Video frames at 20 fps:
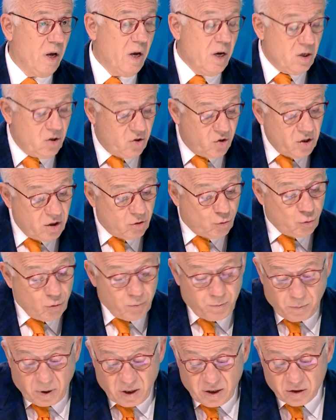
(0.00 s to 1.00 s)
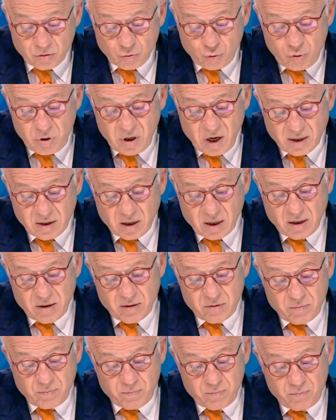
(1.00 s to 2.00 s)
Şimdi bakın dünyada
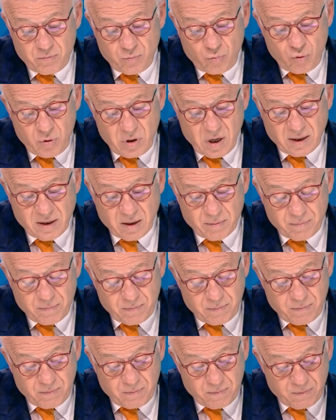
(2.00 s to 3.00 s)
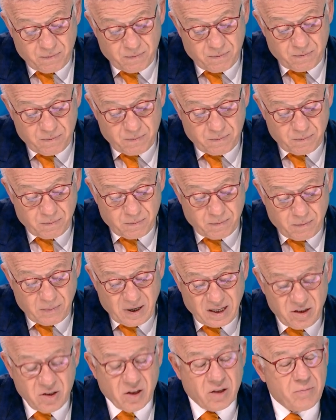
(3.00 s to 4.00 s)
dünyada
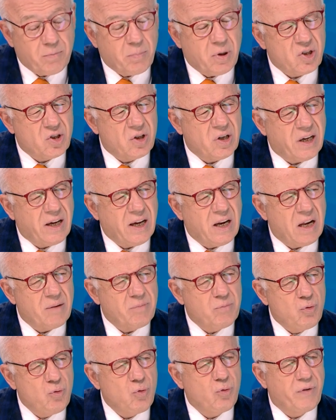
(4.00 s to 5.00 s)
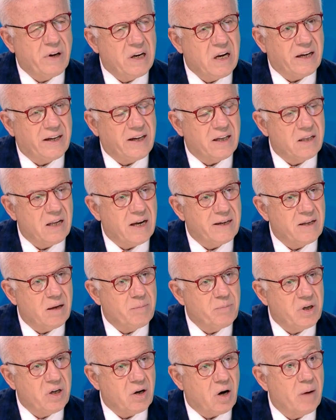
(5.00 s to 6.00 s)
medyanın başına gelen büyük
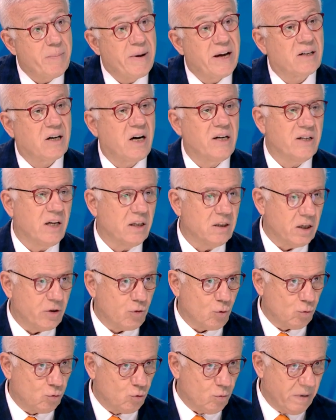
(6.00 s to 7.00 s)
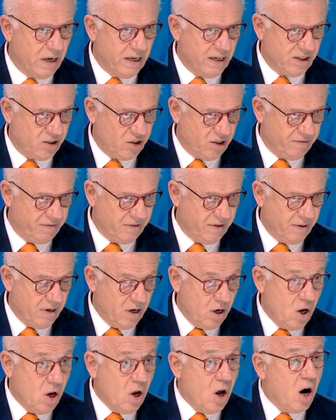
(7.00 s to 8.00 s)
felaketlerden biri haber kanalları oldu maalesef.
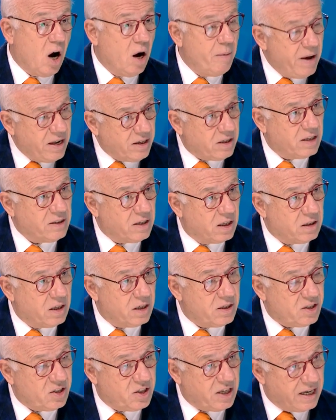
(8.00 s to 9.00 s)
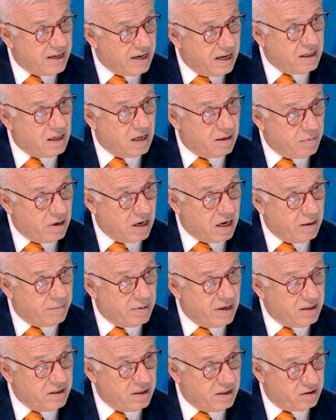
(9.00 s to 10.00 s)
Haber kanalları CNN'le
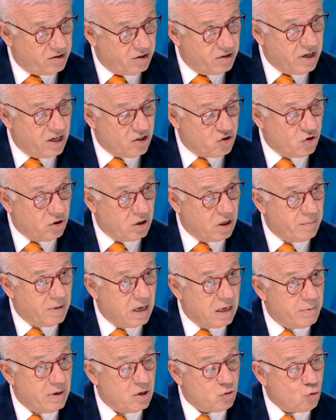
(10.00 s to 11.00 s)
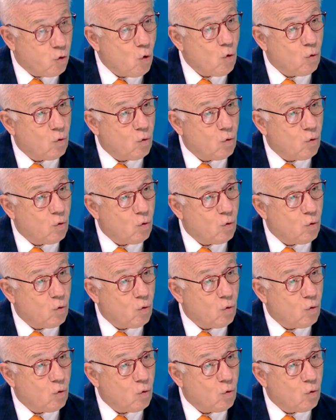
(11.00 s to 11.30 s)
beraber, International'la beraber çok